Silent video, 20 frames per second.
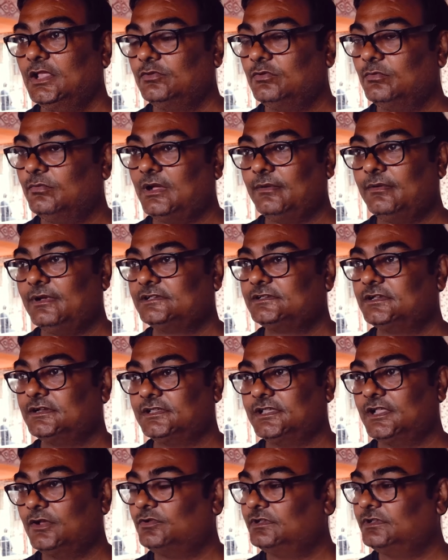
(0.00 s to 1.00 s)
तो बाबा
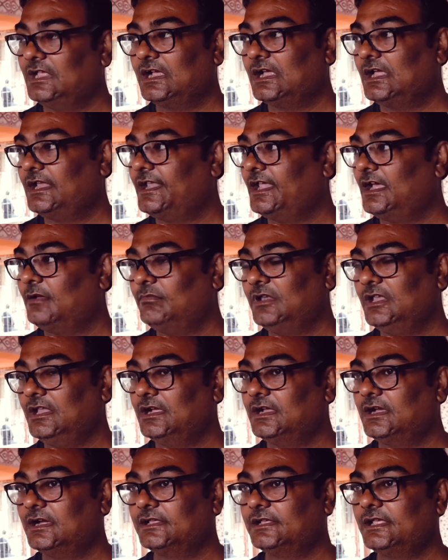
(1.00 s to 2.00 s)
सिद्धा ओझा का नाम ले
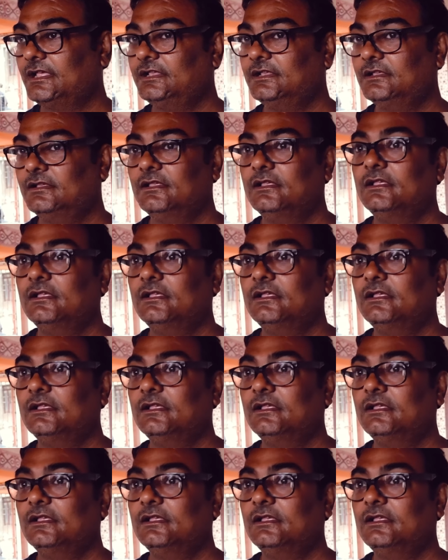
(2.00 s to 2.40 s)
करके